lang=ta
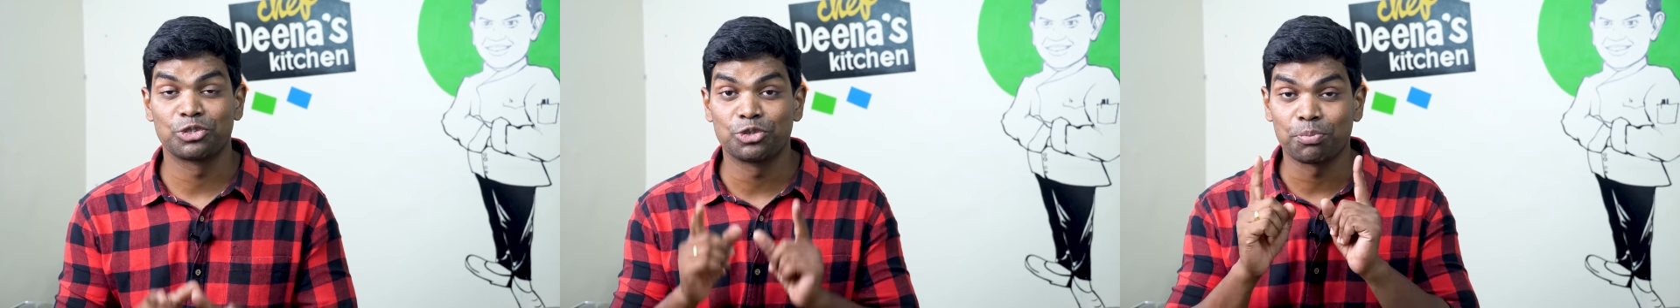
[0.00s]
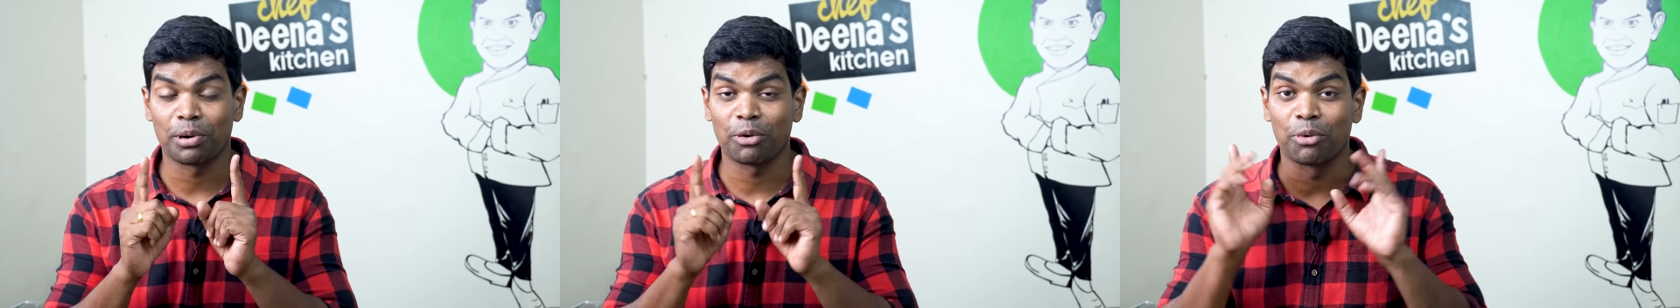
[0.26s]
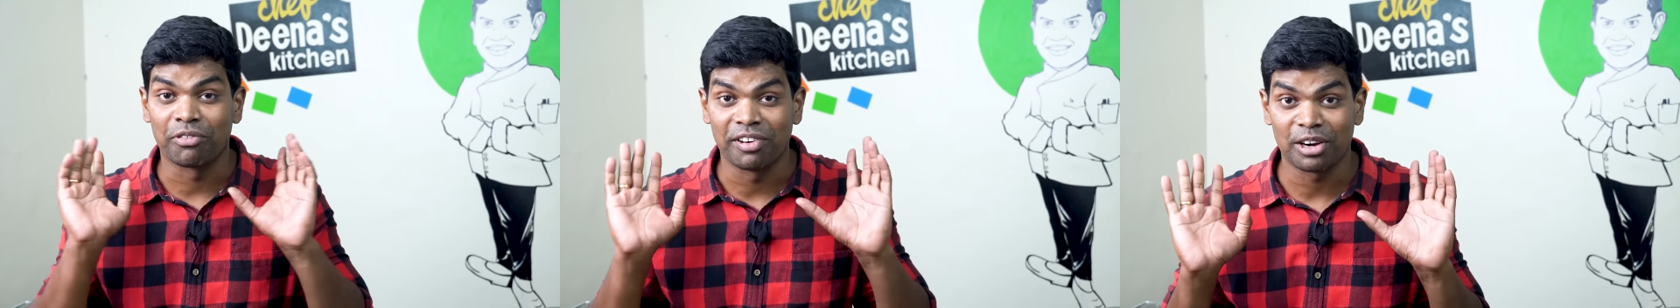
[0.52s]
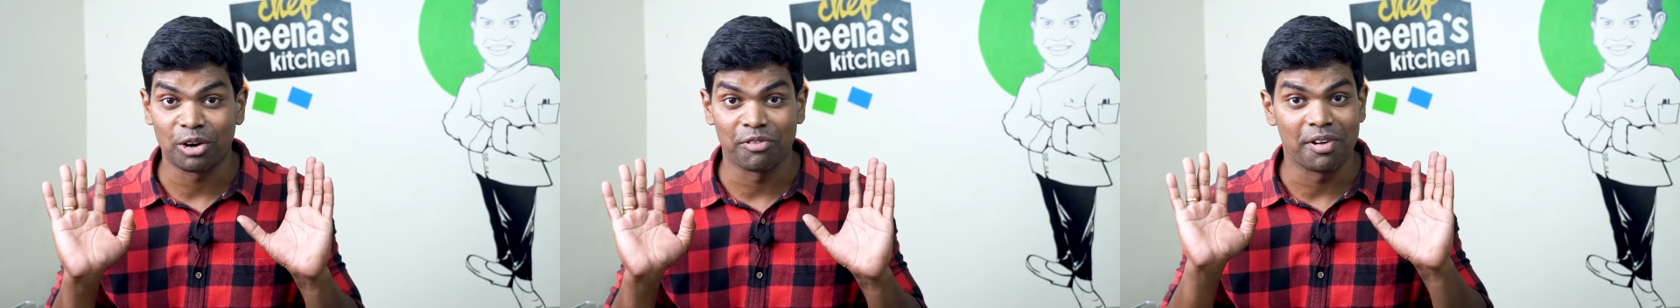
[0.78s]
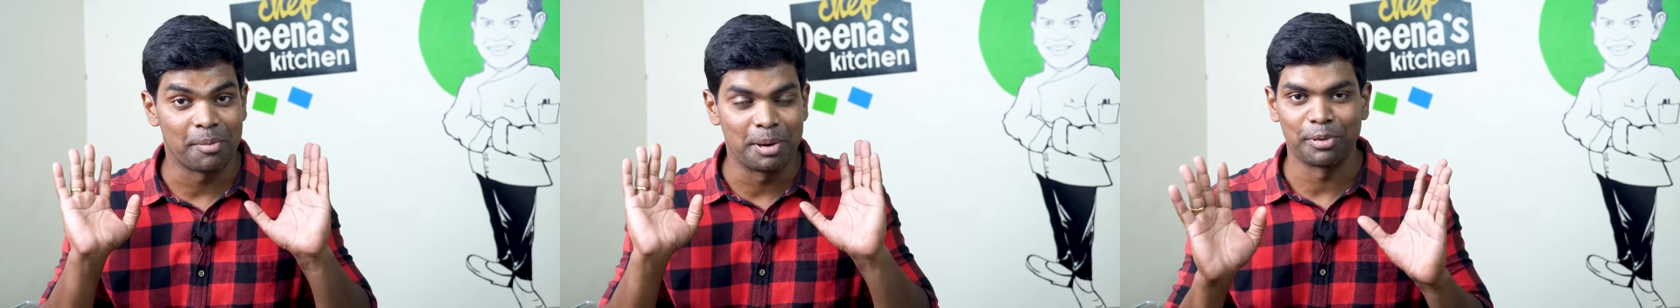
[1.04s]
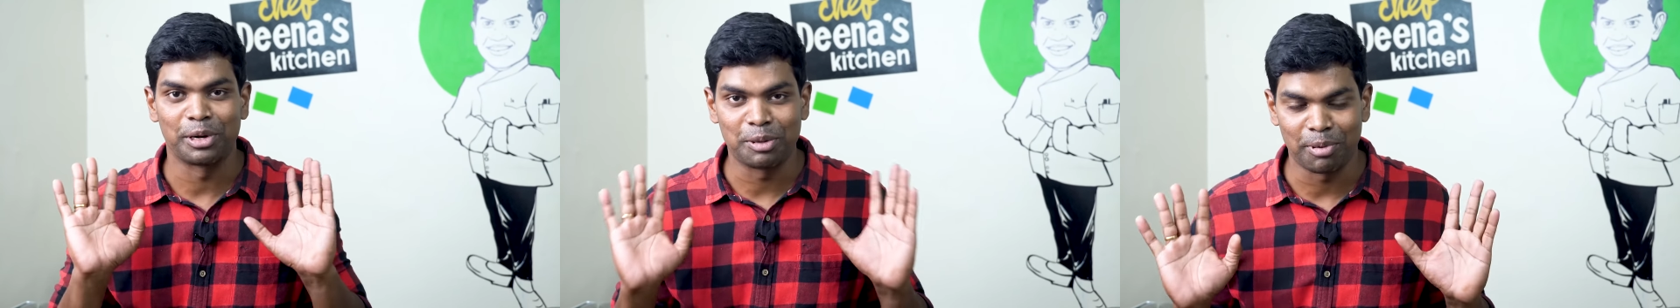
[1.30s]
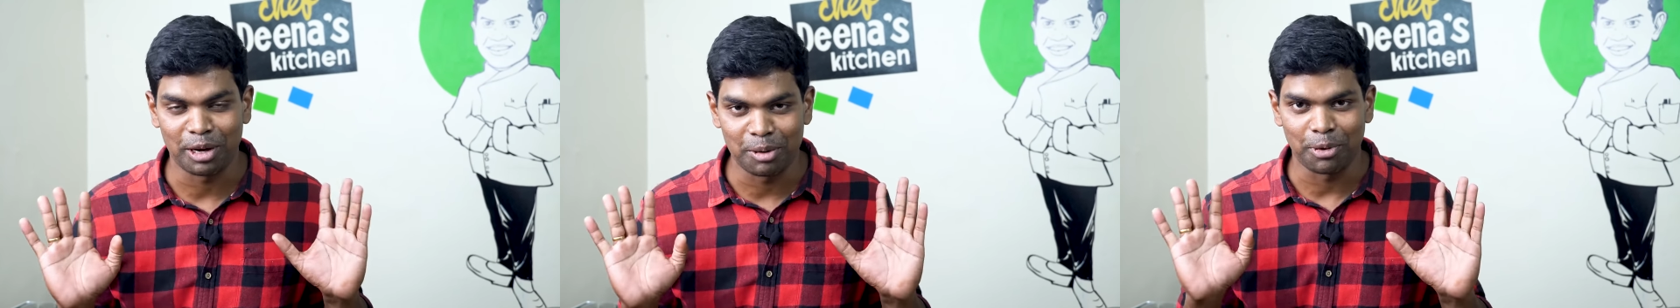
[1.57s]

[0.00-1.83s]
சூப்பரான ஒரு ஃபில்டர் காஃபி எப்படி பண்ணுறது பார்க்க